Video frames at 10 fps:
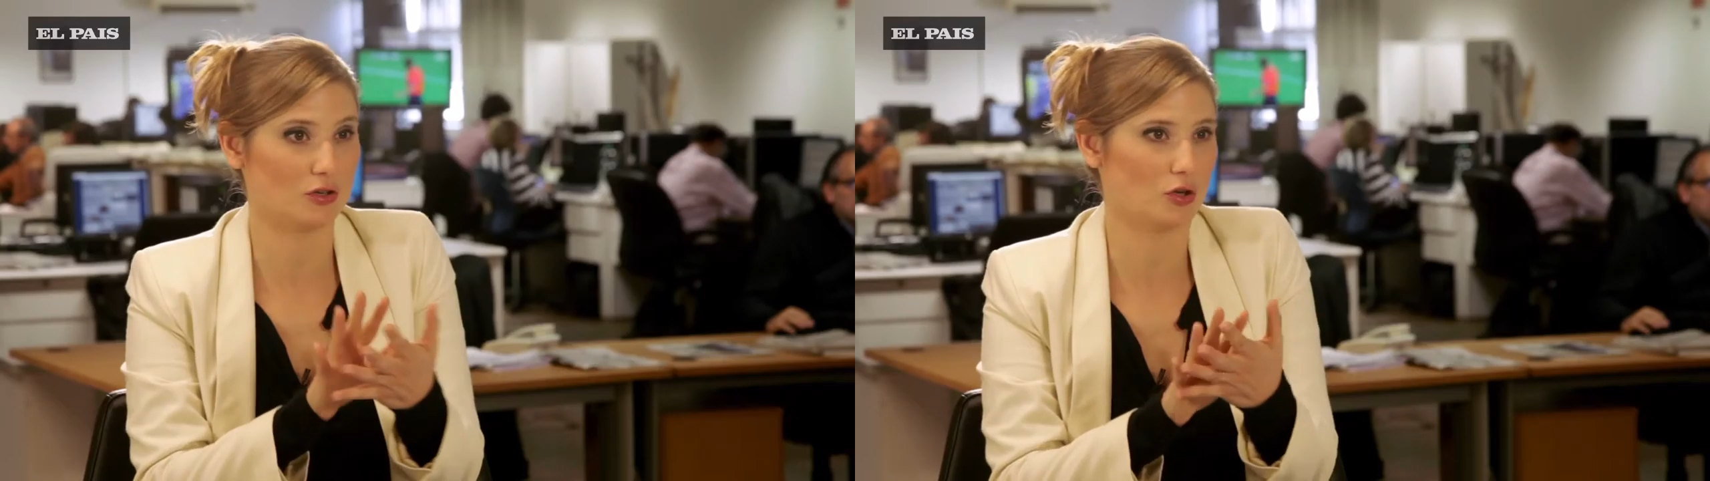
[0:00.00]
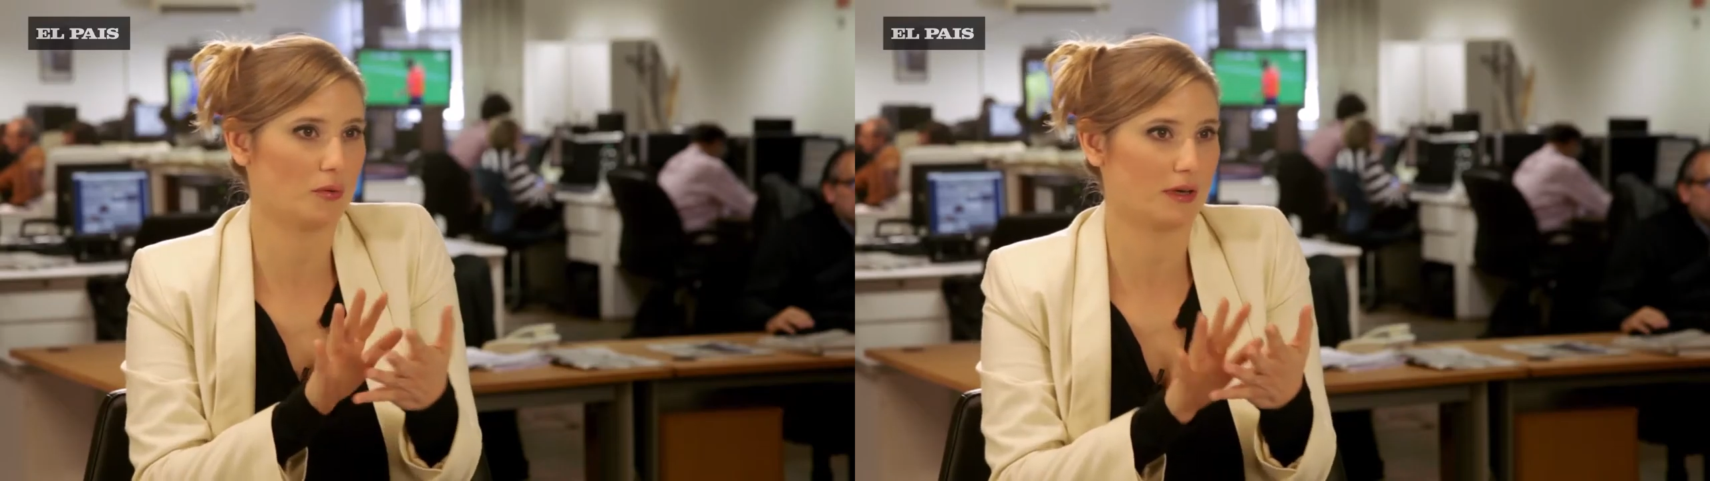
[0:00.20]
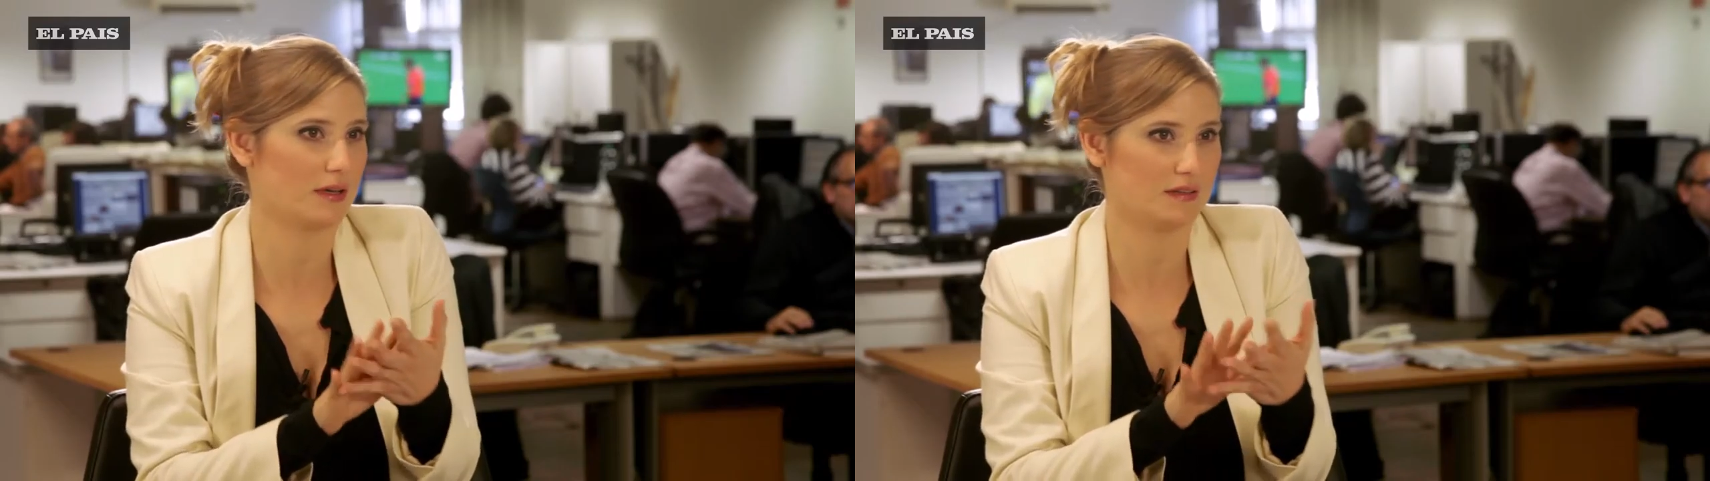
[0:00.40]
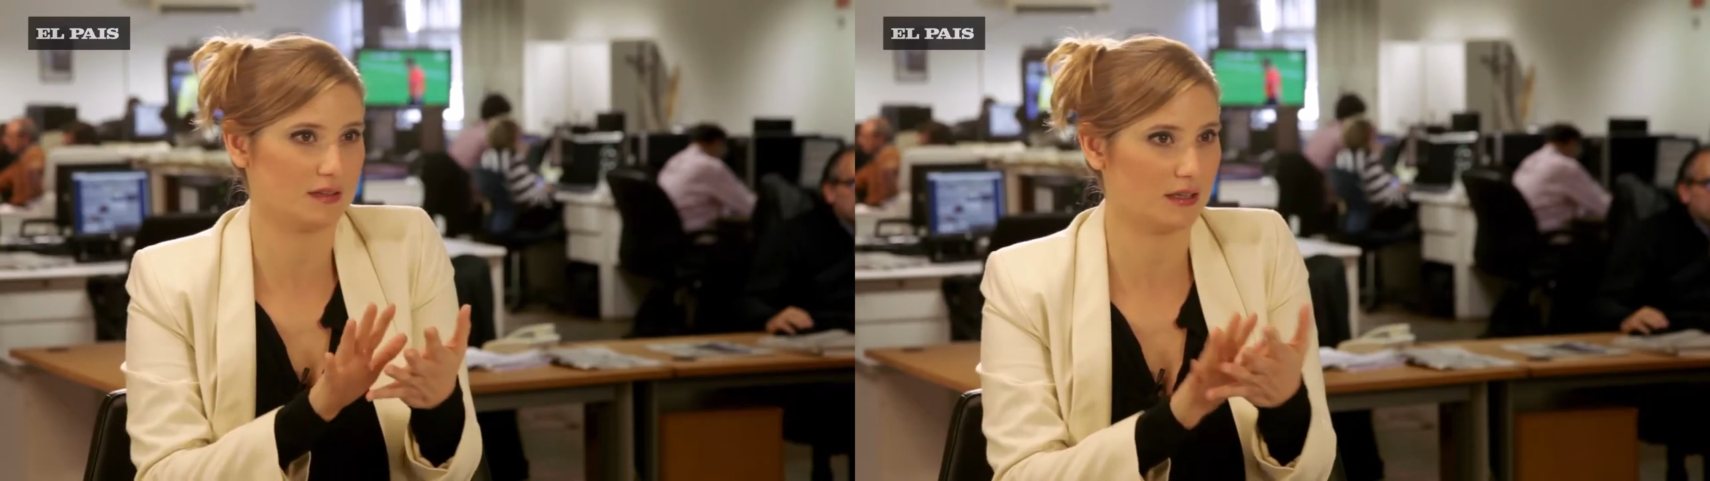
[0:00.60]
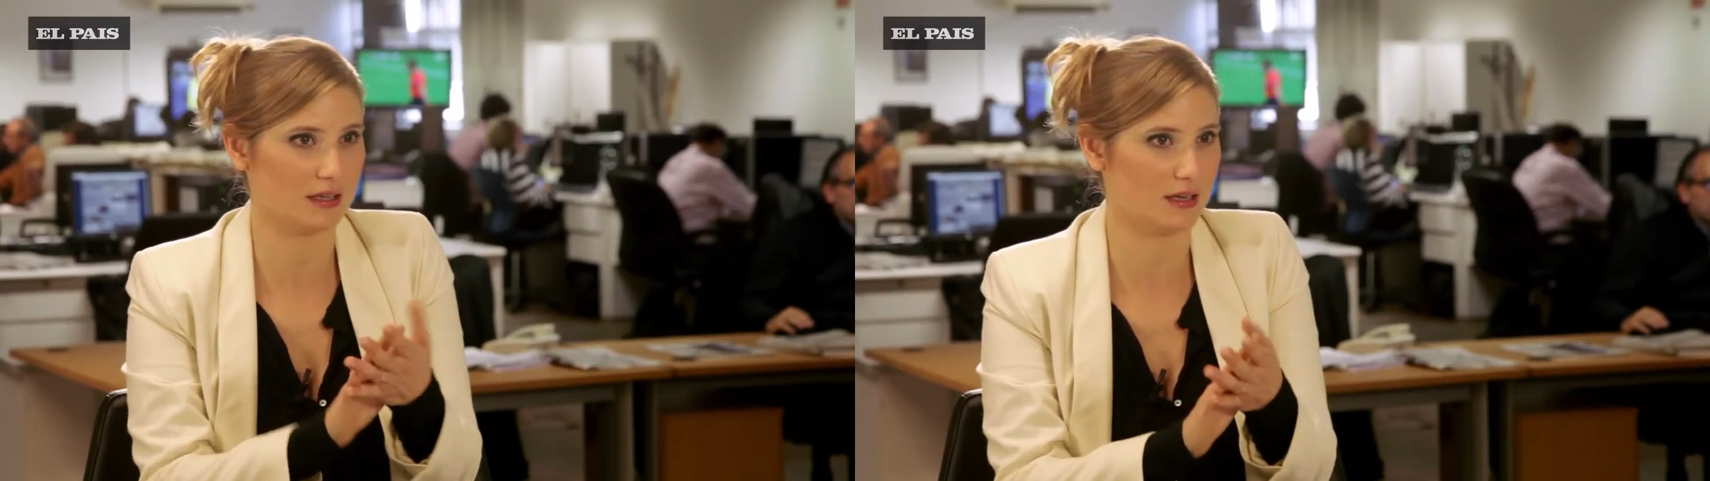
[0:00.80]
los ves ni
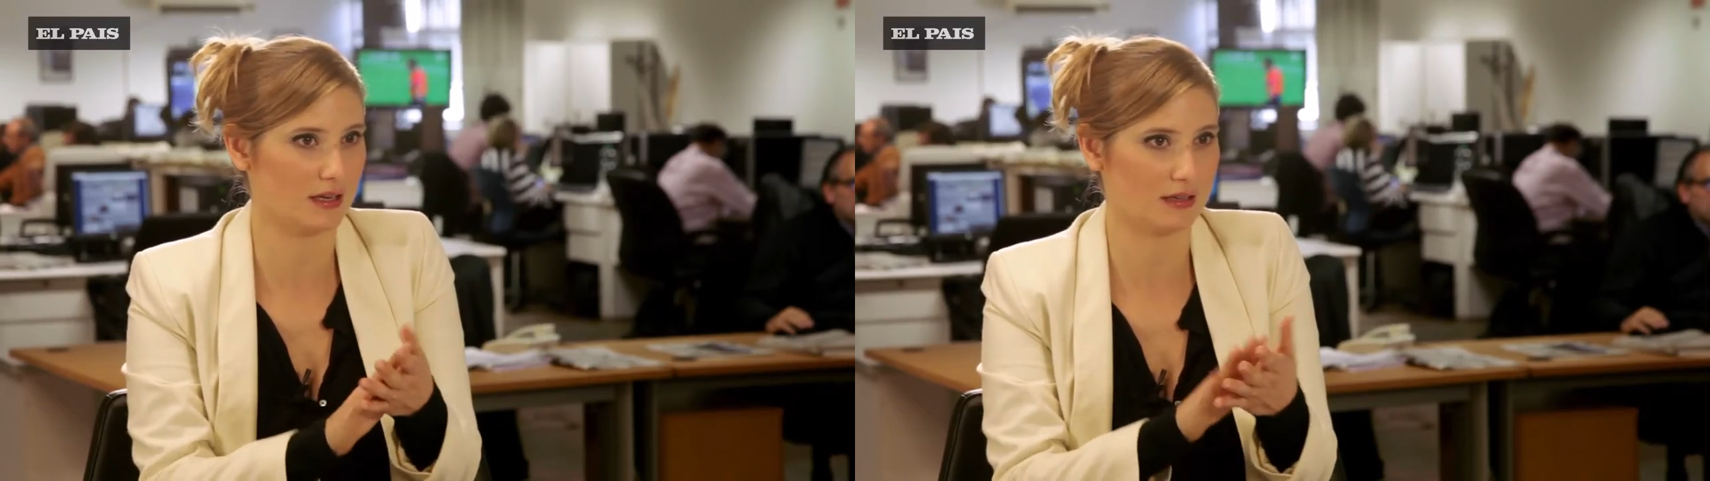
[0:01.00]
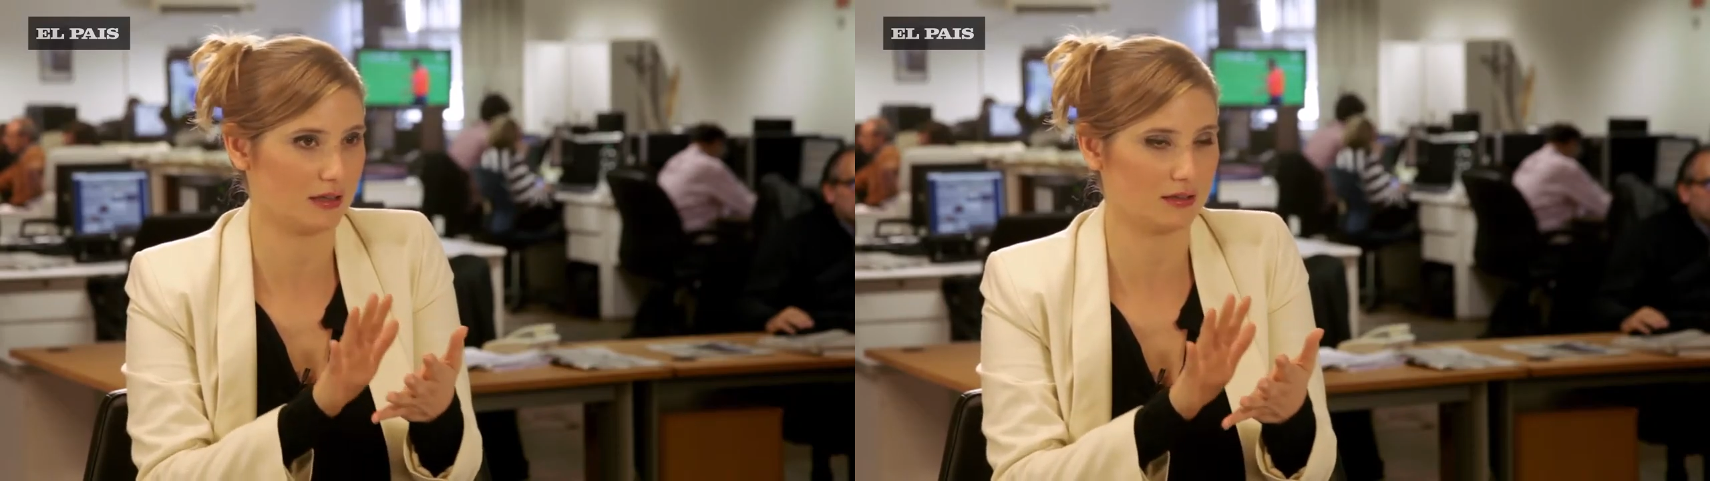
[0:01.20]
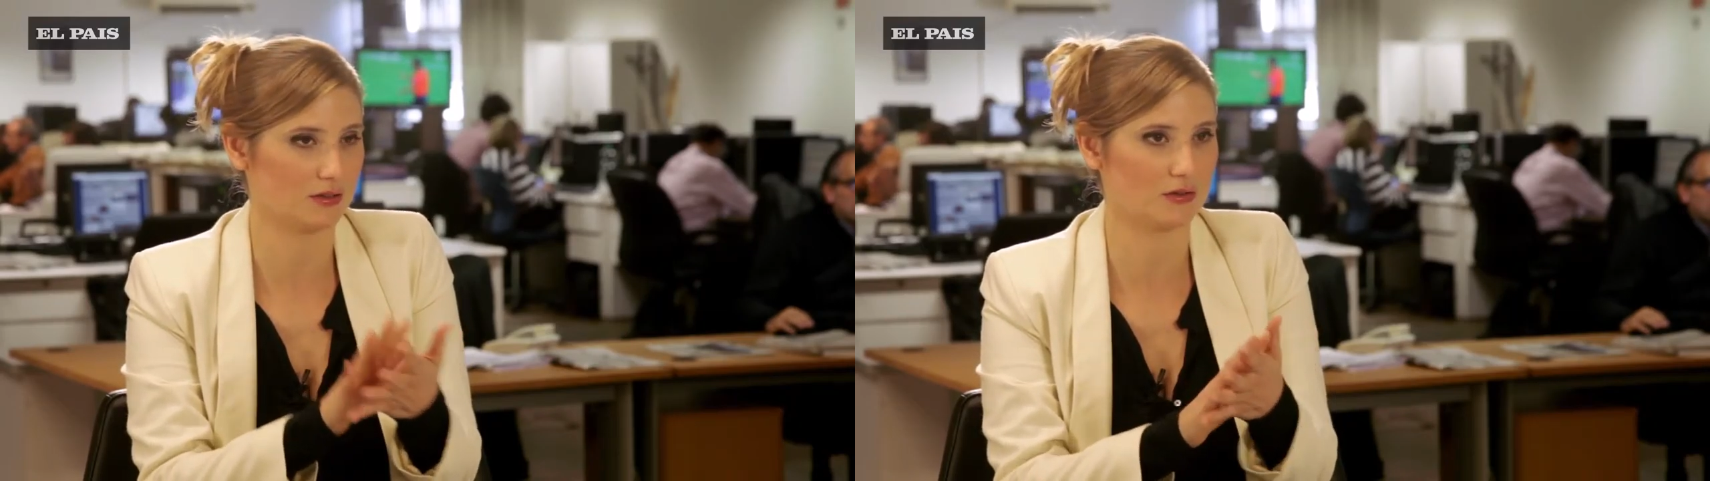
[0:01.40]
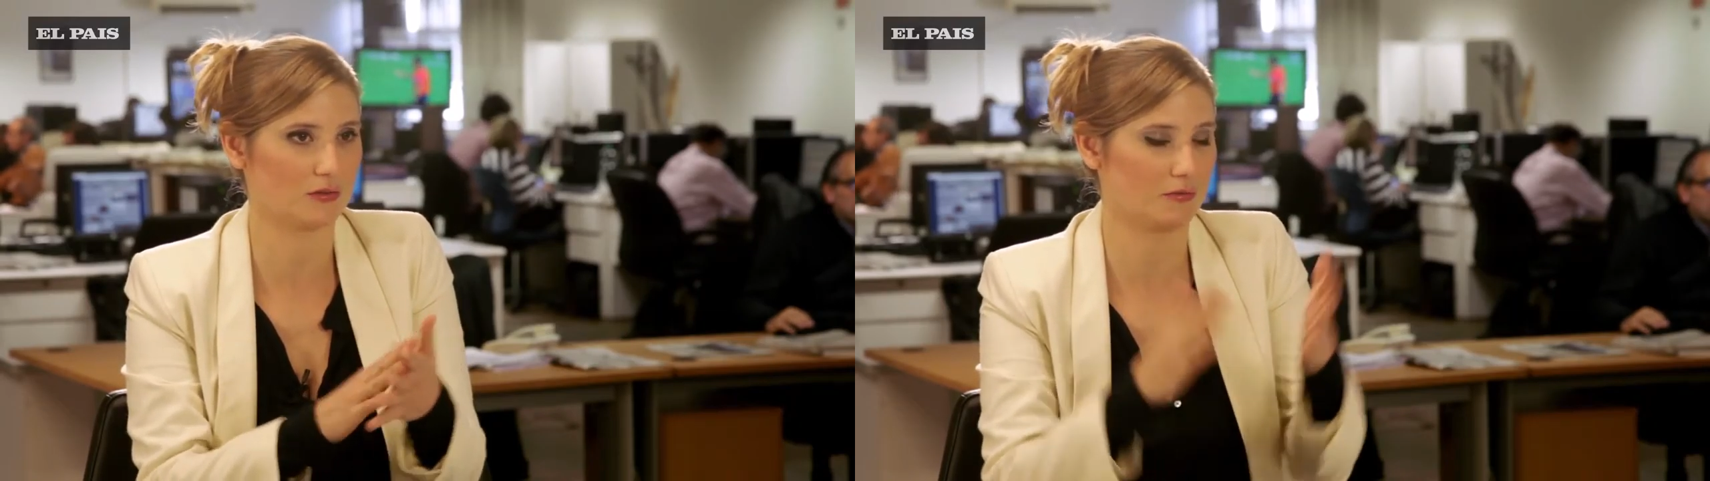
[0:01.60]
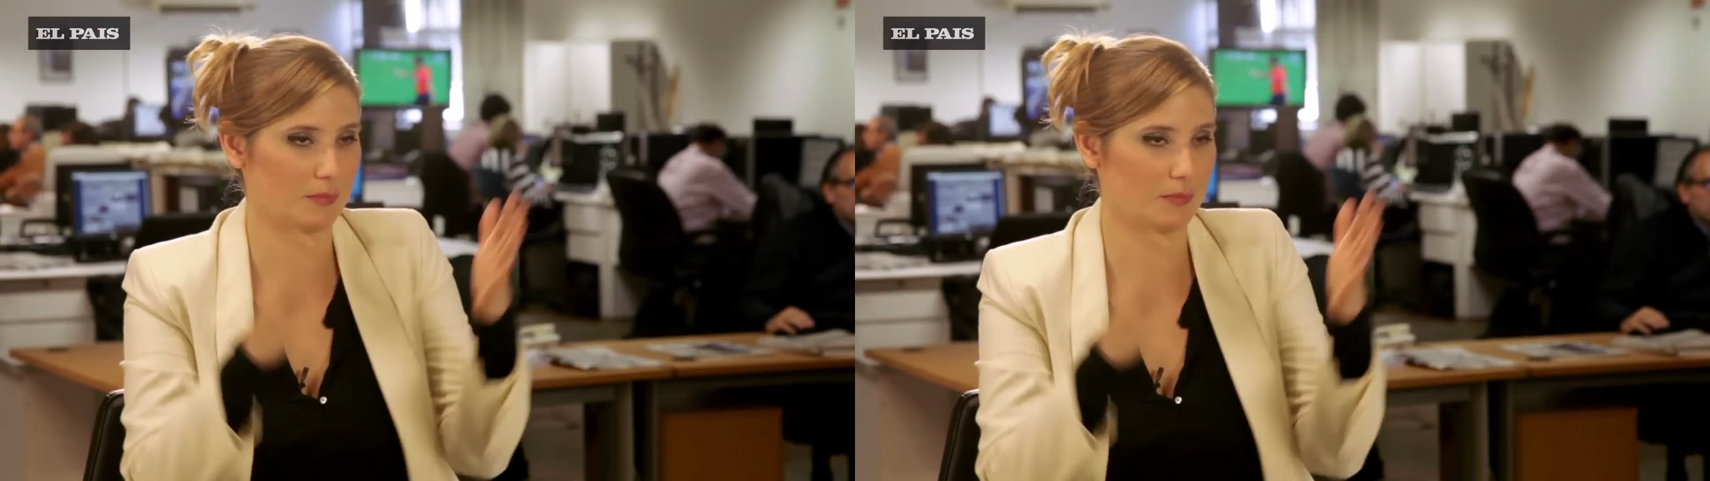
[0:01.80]
siquiera estando